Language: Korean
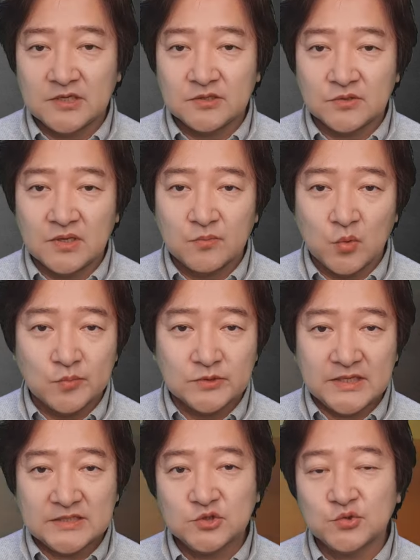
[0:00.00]
자, 이렇게
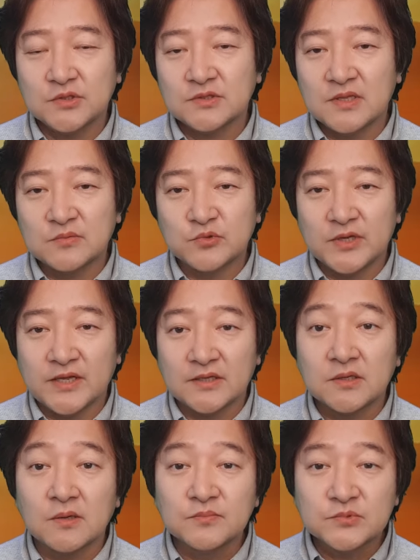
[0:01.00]
몸을 낮추기
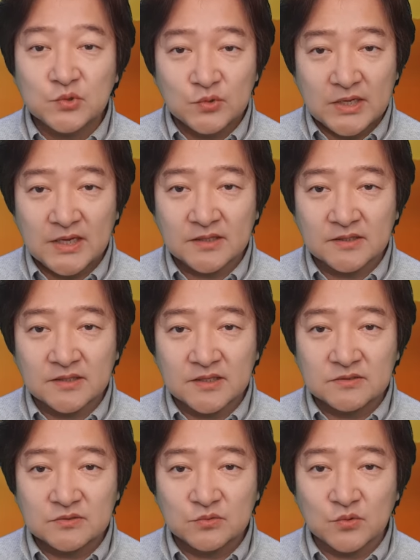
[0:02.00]
때문에
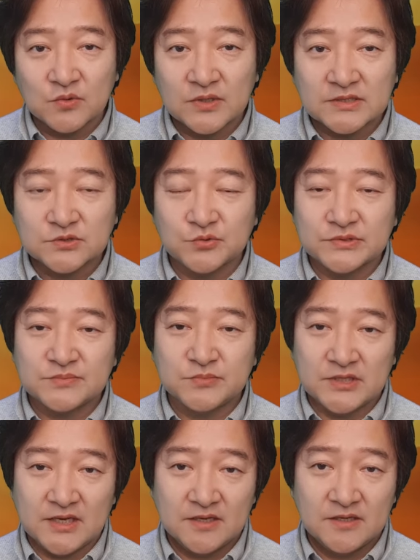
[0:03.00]
겸손한의 뜻도 가지고
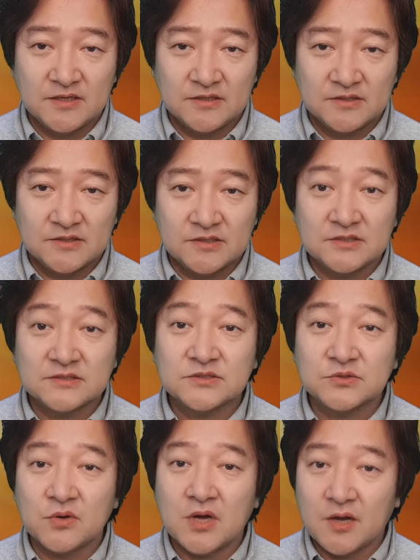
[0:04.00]
있습니다. He is
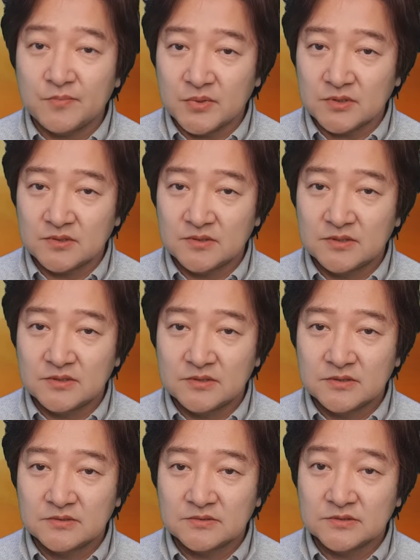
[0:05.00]
so humble.
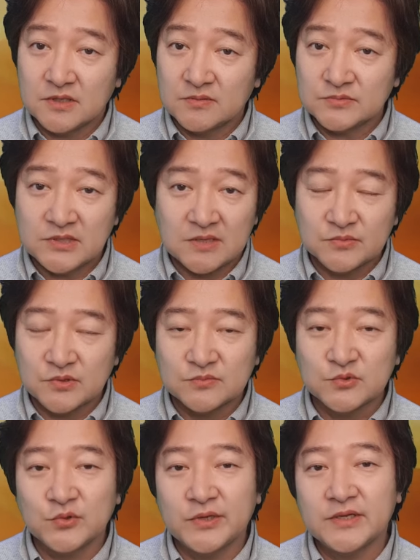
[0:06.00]
그 사람 참
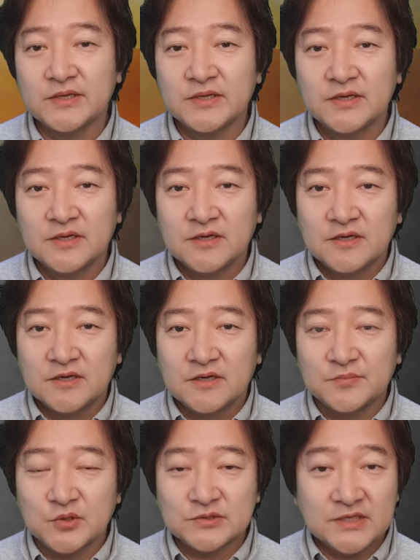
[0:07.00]
겸손해.
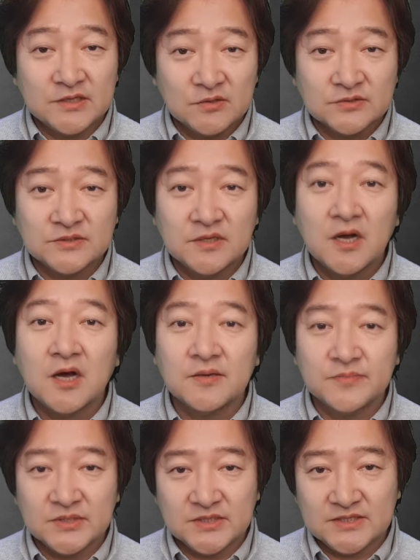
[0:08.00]
아, 명사형은
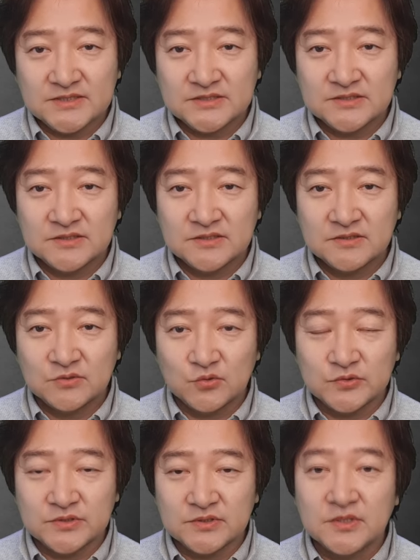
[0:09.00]
humbleness
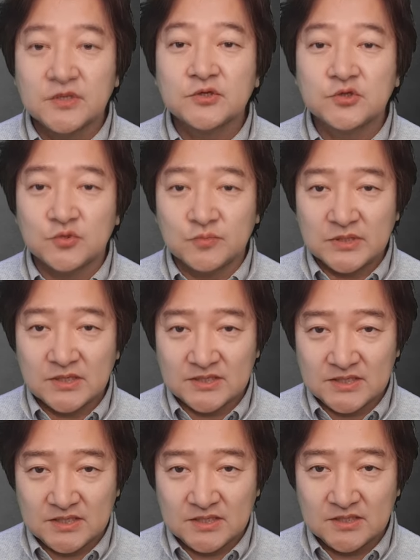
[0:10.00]
또는
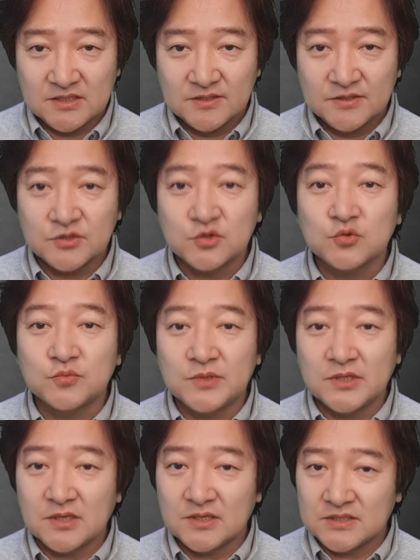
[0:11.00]
humility,
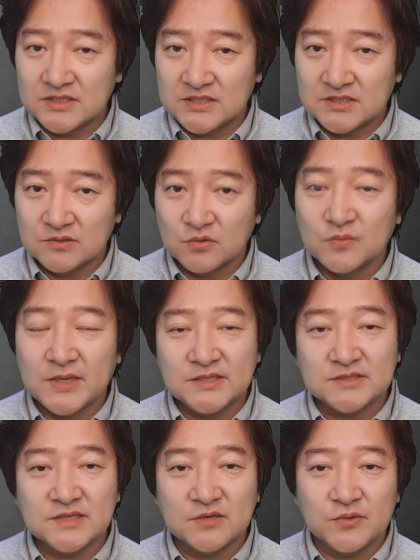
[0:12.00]
humility도
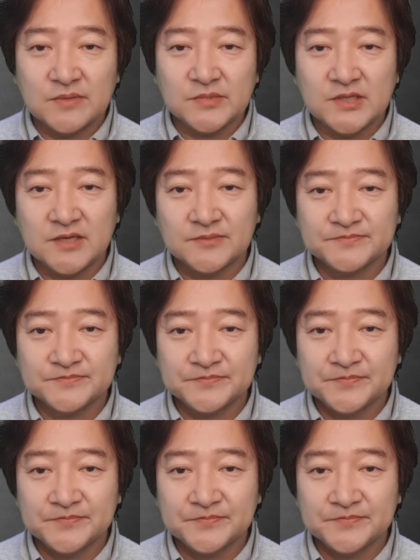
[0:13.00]
많이 사용합니다.